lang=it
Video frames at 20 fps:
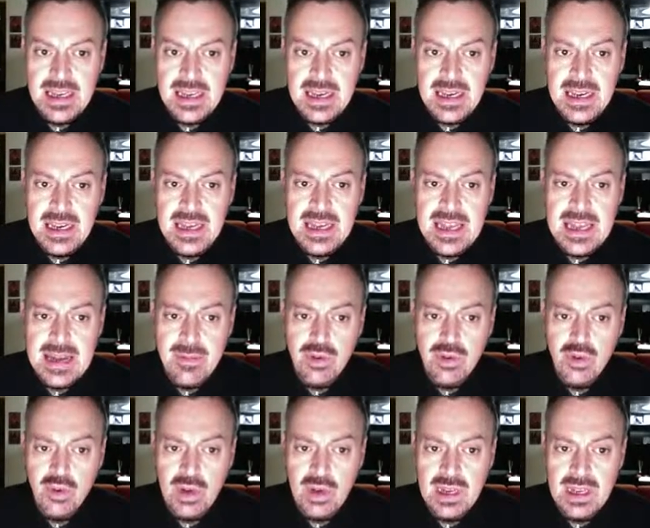Clicchiamo
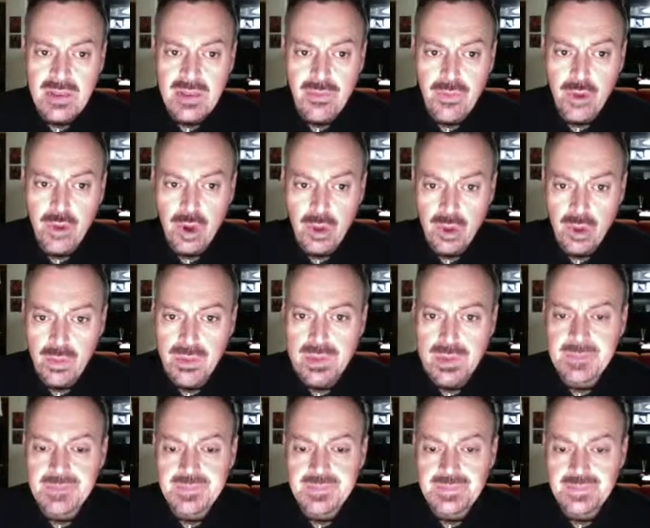sul
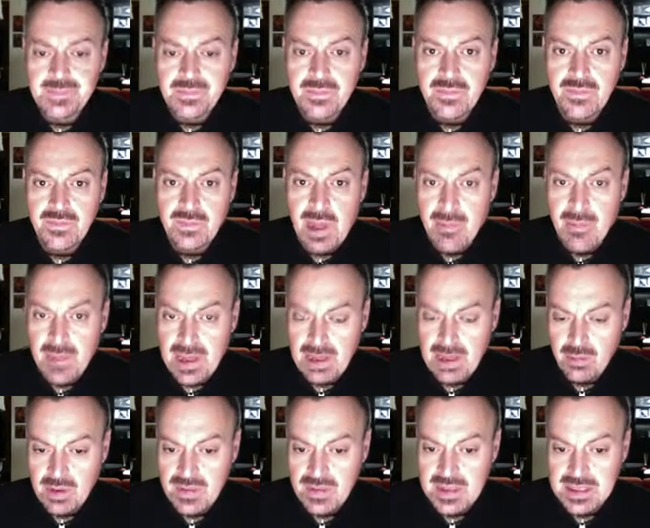forum mm, appare
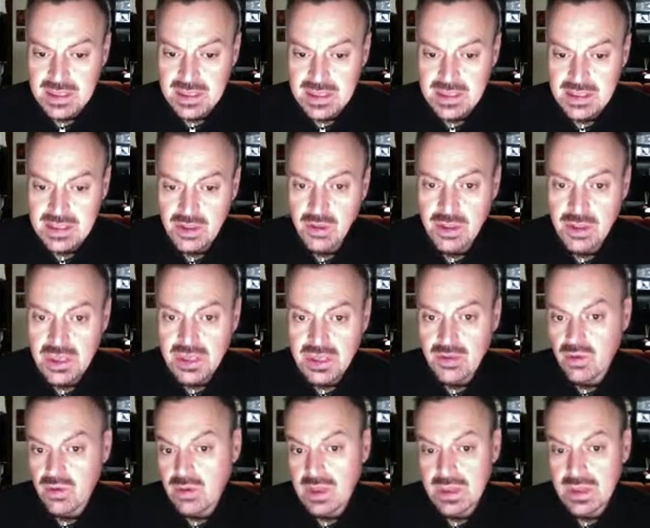una descrizione
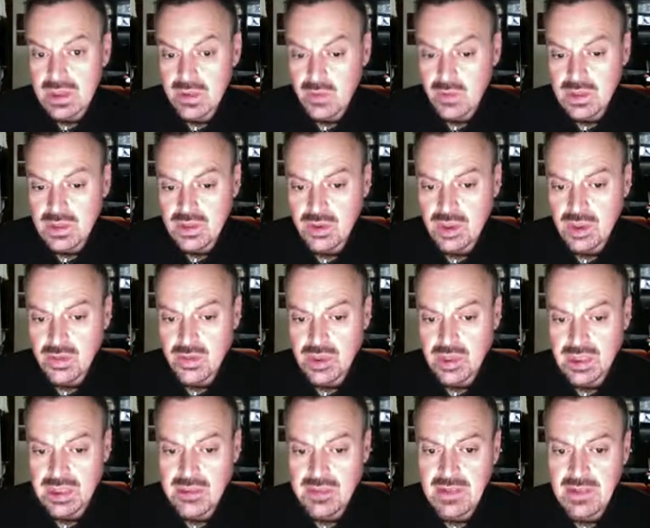su questo tipo di
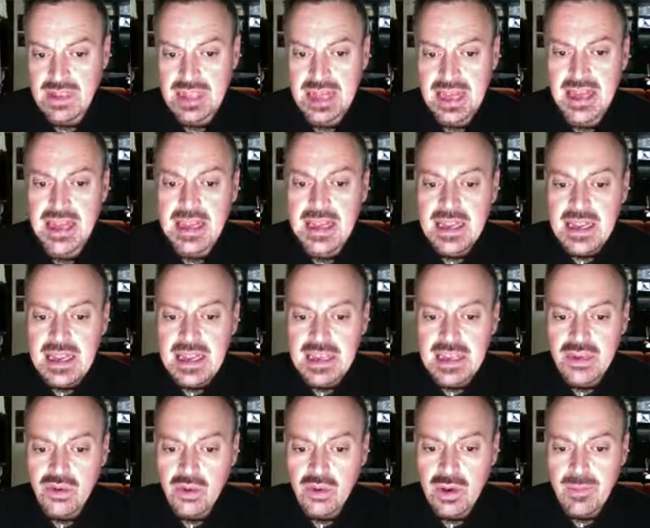attività e
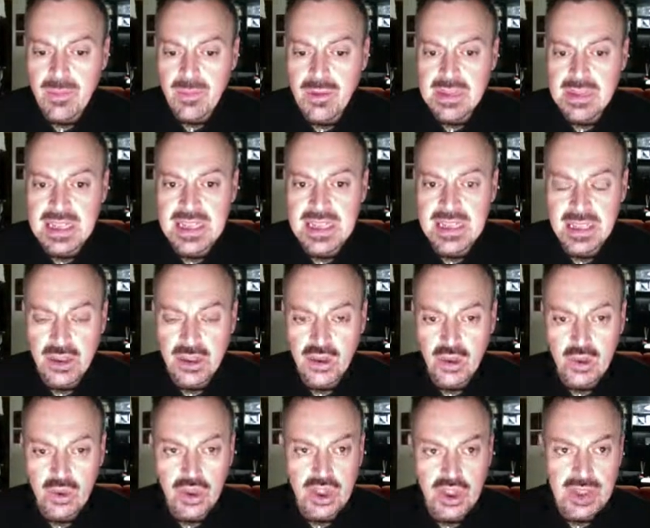sul pulsante
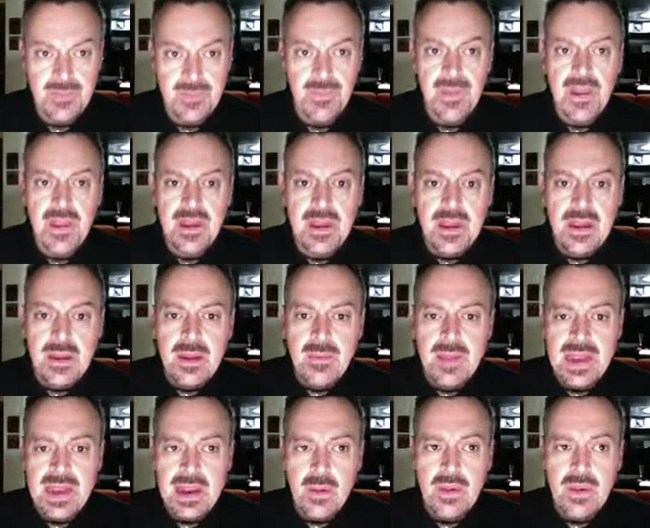aggiungi.
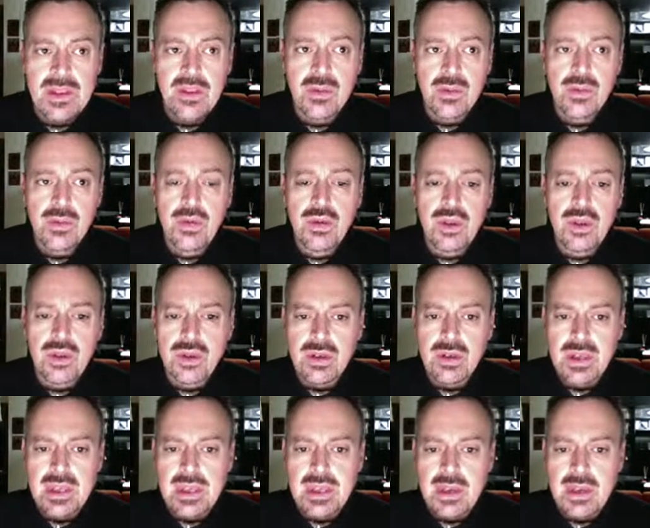Bene, a questo punto eh,